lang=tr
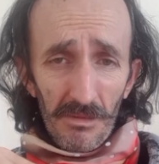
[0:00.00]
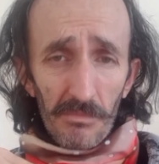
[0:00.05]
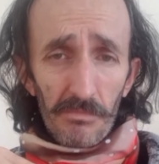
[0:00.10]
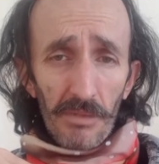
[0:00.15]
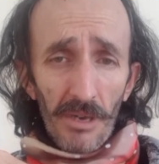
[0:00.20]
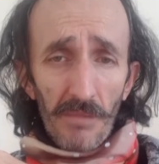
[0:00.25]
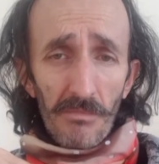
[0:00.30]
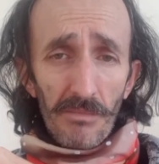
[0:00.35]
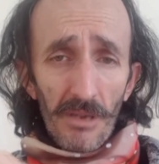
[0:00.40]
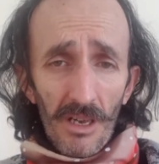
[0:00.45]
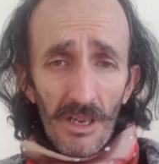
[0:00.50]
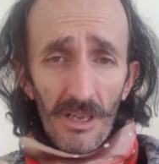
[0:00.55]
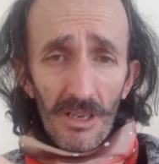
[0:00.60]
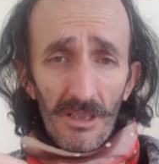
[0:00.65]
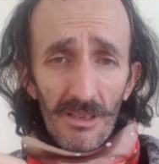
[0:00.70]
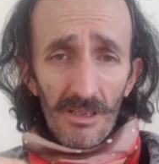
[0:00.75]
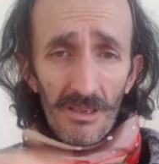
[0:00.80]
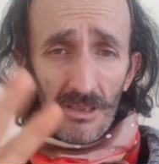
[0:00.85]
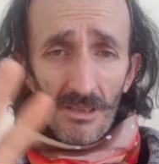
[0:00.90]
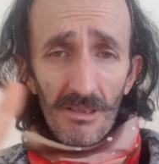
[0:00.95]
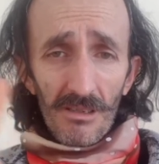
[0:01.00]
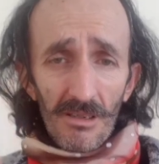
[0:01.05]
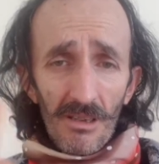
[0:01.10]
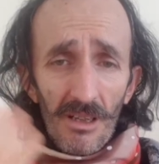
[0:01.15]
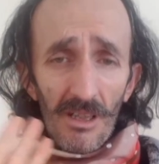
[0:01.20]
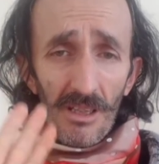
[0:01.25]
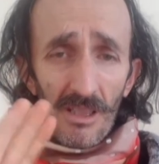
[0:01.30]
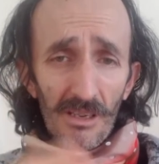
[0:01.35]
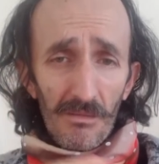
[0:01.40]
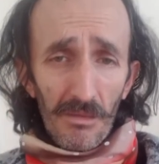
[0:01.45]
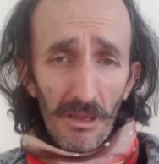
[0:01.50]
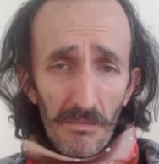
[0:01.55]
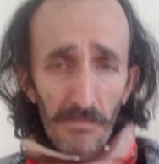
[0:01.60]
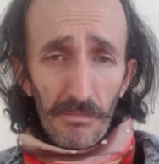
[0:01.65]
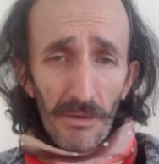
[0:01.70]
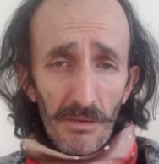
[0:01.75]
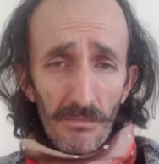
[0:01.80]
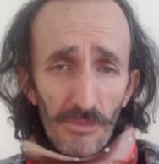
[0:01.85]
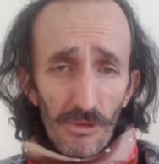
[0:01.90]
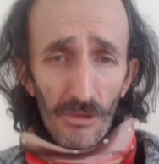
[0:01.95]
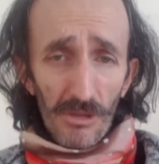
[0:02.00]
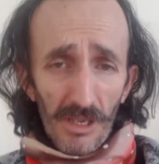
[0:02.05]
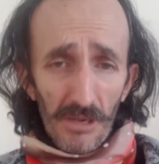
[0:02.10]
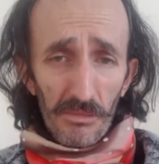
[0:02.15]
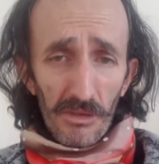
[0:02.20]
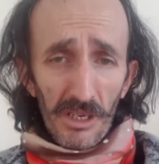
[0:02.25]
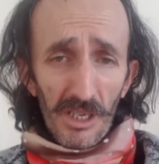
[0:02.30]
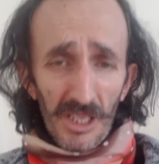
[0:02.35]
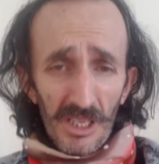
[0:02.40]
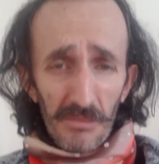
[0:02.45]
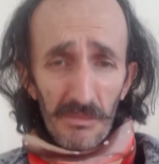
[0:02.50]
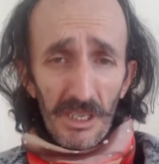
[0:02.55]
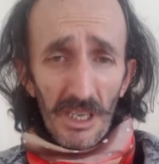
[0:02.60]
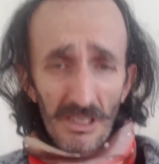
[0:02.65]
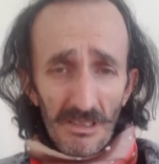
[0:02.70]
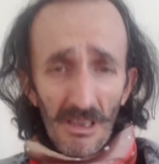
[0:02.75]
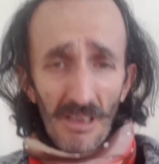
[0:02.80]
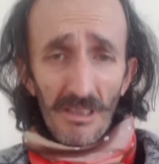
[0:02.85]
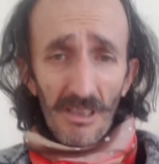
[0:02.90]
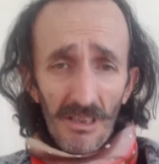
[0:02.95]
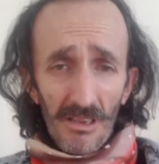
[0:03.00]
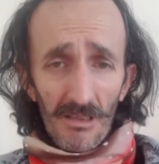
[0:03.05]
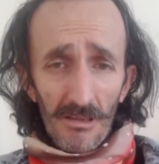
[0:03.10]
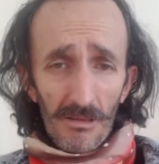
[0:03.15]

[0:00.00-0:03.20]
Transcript: Pembe. Aldırmayın pembe olur. Kızımın yatağı da.